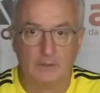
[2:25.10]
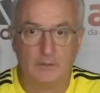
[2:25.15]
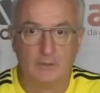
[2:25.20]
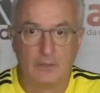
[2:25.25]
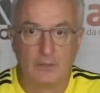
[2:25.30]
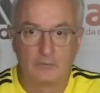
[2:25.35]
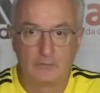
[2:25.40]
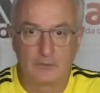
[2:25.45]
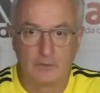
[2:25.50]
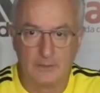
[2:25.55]

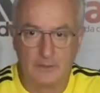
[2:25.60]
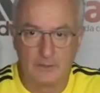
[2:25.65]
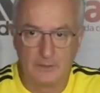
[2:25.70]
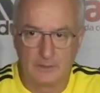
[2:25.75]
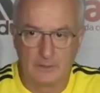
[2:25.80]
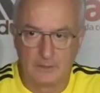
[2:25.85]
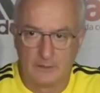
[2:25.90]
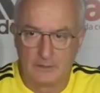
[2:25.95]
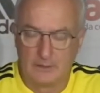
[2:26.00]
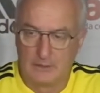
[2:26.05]
eu acho
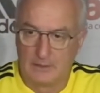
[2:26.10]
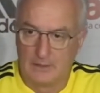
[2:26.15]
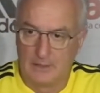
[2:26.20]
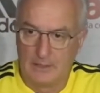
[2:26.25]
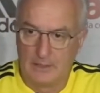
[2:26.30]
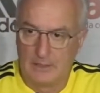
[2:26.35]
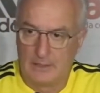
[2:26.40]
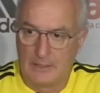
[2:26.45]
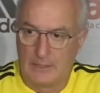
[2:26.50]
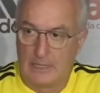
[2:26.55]
que
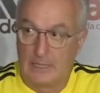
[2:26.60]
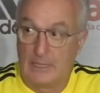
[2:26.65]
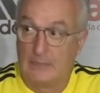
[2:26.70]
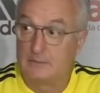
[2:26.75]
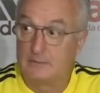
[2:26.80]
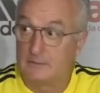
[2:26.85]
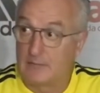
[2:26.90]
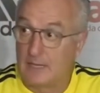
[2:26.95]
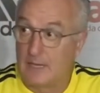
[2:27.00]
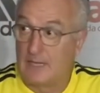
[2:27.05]
é,
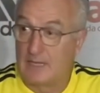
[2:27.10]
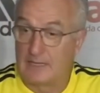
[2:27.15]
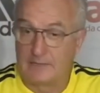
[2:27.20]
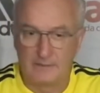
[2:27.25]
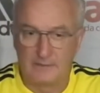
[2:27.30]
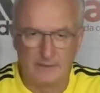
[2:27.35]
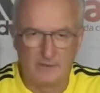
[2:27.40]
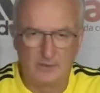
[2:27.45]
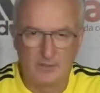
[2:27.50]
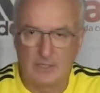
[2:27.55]
a
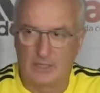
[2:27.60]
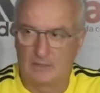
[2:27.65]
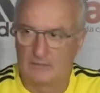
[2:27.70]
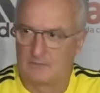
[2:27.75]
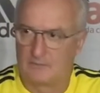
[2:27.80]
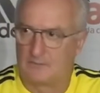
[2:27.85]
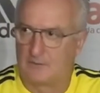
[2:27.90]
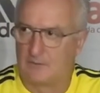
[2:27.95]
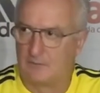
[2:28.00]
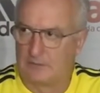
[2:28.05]
entrega, a
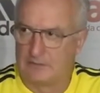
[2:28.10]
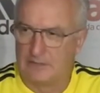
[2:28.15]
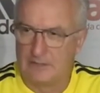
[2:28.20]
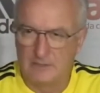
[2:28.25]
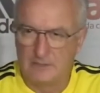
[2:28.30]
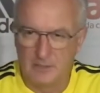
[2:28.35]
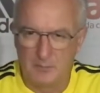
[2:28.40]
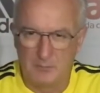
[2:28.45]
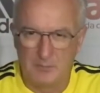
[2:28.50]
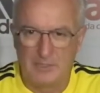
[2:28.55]
dedicação, a
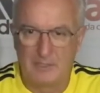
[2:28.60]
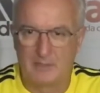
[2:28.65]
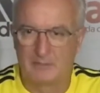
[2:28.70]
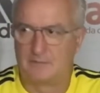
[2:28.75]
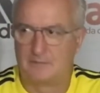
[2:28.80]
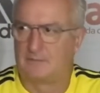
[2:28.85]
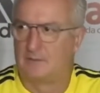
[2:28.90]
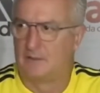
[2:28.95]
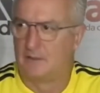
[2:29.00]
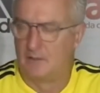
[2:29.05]

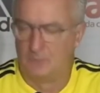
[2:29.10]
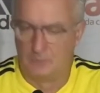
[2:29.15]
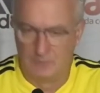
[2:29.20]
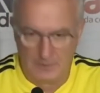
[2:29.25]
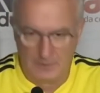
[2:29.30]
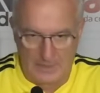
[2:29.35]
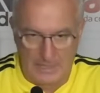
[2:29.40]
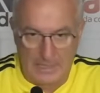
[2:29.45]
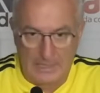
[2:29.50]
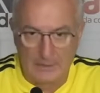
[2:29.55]

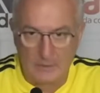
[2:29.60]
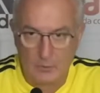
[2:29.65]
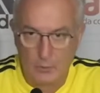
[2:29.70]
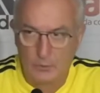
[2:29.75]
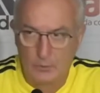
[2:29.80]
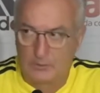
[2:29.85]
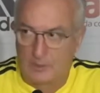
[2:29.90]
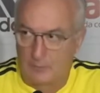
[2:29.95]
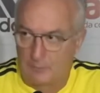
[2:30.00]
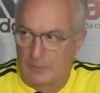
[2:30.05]
determinação, a
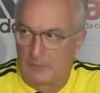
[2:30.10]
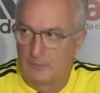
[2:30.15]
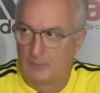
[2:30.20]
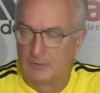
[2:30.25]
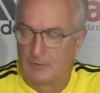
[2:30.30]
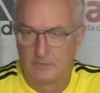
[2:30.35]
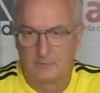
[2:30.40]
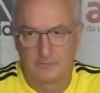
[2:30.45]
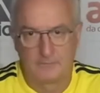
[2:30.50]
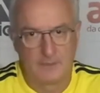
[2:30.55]
luta
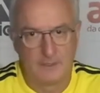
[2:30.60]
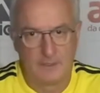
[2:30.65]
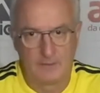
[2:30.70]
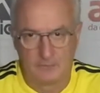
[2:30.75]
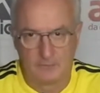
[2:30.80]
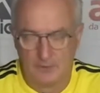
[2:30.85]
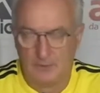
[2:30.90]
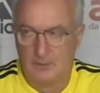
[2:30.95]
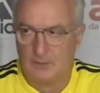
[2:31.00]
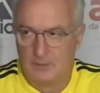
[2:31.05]
pelo
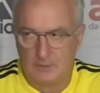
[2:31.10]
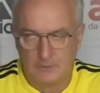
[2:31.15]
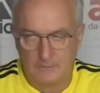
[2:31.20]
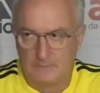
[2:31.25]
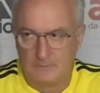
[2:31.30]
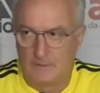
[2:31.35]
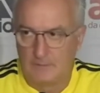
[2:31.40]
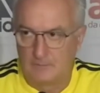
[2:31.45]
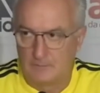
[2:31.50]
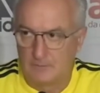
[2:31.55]
resultado
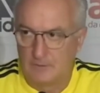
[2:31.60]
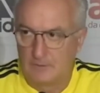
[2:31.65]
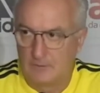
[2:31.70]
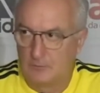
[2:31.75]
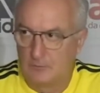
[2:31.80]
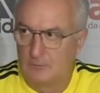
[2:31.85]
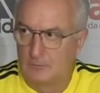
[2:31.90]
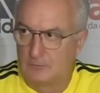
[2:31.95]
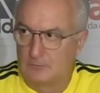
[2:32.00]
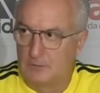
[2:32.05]
tem
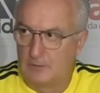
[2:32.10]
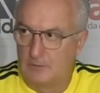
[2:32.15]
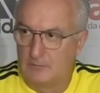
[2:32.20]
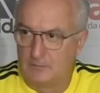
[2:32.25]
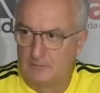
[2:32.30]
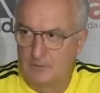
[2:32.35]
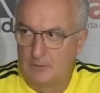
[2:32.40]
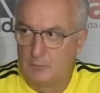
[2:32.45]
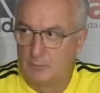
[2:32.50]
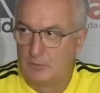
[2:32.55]
sido,
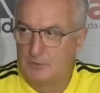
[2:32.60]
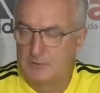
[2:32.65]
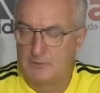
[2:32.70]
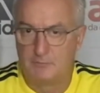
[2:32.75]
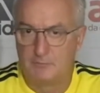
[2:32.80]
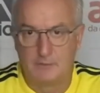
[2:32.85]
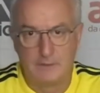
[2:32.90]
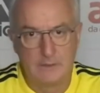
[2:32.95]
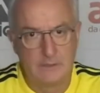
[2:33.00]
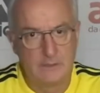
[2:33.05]
tem sido
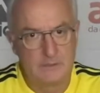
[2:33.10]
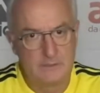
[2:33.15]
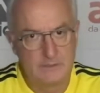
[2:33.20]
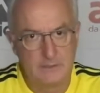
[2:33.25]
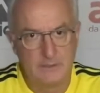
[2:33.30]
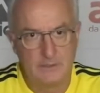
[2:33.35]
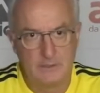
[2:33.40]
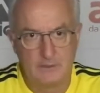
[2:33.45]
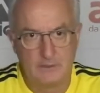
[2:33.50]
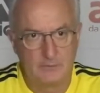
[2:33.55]

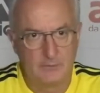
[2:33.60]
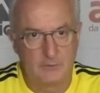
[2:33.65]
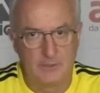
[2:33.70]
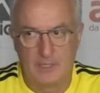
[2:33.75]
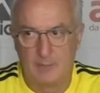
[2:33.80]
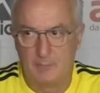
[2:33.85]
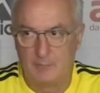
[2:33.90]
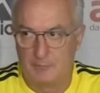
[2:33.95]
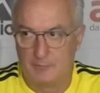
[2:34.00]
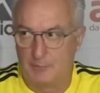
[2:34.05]
motivante e isso
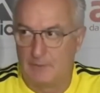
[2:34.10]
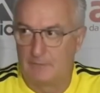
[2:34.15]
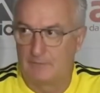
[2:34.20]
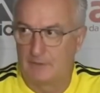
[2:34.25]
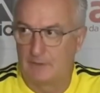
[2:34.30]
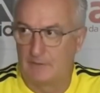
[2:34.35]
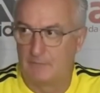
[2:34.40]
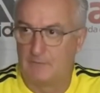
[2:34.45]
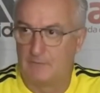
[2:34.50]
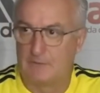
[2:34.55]
daí me faz
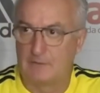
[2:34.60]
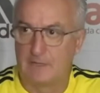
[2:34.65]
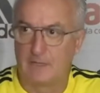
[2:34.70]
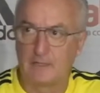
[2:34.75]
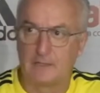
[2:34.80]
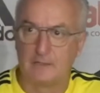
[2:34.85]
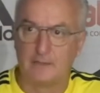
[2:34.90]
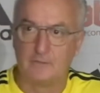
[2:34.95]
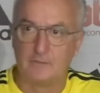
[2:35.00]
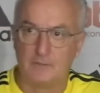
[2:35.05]

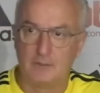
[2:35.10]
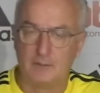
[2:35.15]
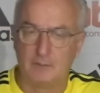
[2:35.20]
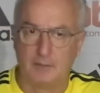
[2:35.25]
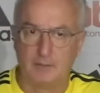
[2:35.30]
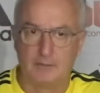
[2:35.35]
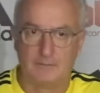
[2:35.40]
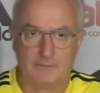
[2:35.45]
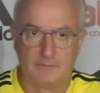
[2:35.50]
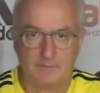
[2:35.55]
acreditar cada dia
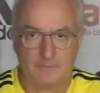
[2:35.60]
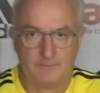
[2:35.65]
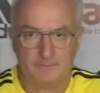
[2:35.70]
mais.